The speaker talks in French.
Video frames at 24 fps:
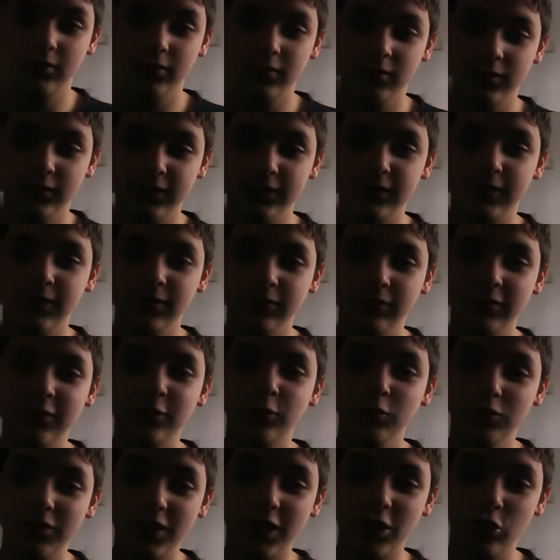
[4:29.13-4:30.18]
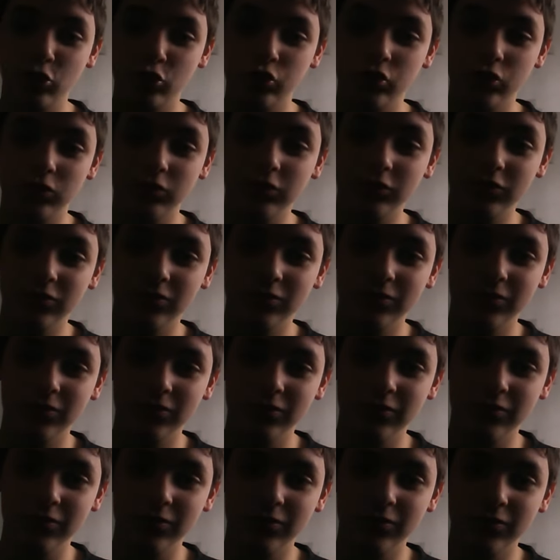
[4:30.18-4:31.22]
c'était une vidéo très chiante.
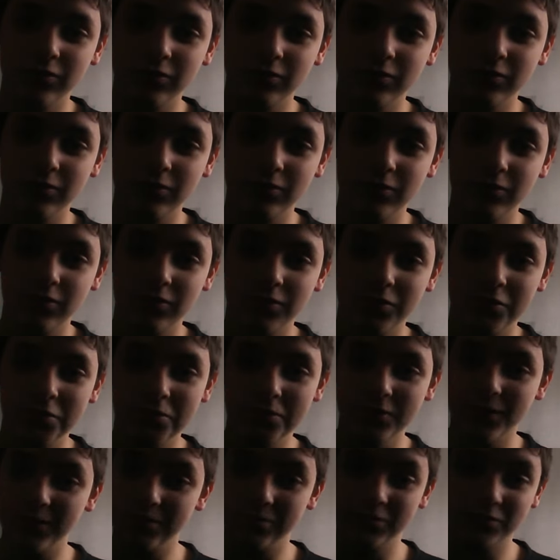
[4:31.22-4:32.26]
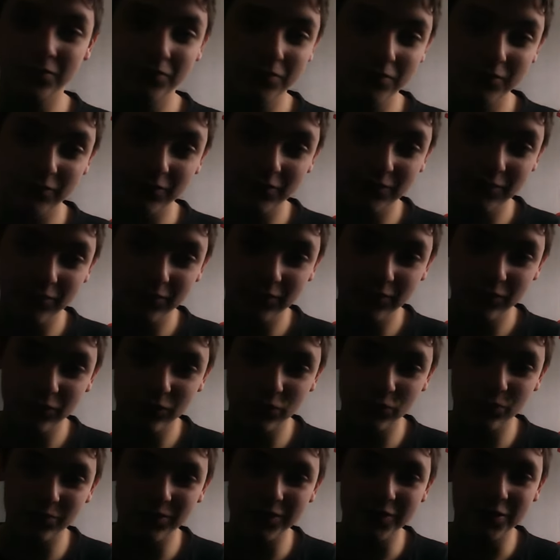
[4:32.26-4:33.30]
Mais bon, je
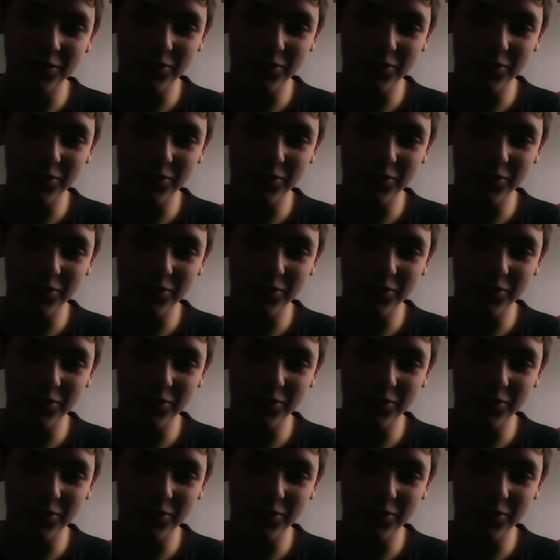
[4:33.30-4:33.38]
vous dis au